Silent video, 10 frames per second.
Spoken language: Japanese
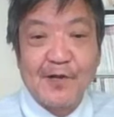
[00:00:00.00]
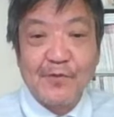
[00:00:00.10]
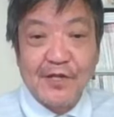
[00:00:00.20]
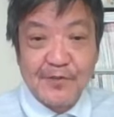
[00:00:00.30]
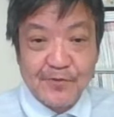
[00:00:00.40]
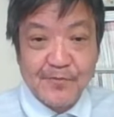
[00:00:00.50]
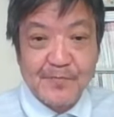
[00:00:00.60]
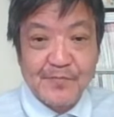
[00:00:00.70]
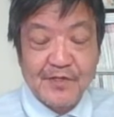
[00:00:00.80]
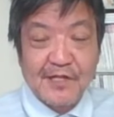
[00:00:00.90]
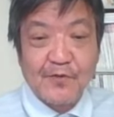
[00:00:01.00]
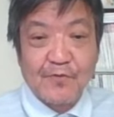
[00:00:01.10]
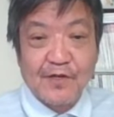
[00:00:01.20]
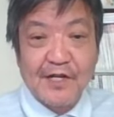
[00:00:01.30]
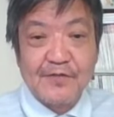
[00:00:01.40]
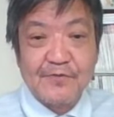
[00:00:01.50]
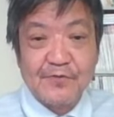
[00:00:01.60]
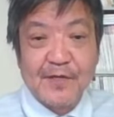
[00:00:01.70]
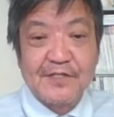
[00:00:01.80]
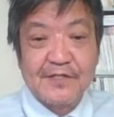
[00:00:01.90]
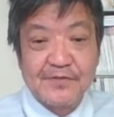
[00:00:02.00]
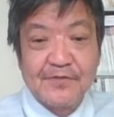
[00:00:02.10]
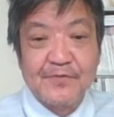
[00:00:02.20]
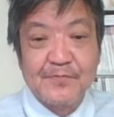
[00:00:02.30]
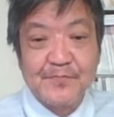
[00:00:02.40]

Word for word: 何もないですよただの海軍の町ですよ